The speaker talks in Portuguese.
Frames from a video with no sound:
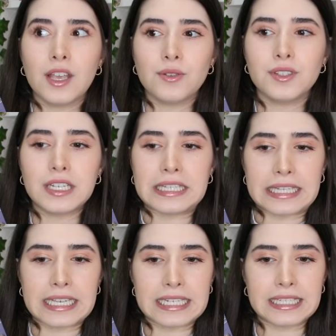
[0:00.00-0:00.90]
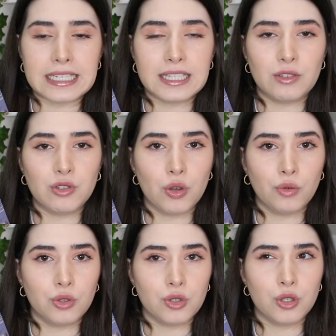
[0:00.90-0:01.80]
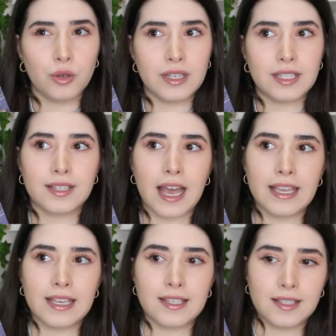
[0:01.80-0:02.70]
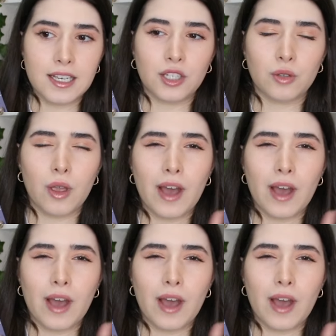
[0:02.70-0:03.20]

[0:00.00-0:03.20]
tenho certeza se os outros dois saem esse ano.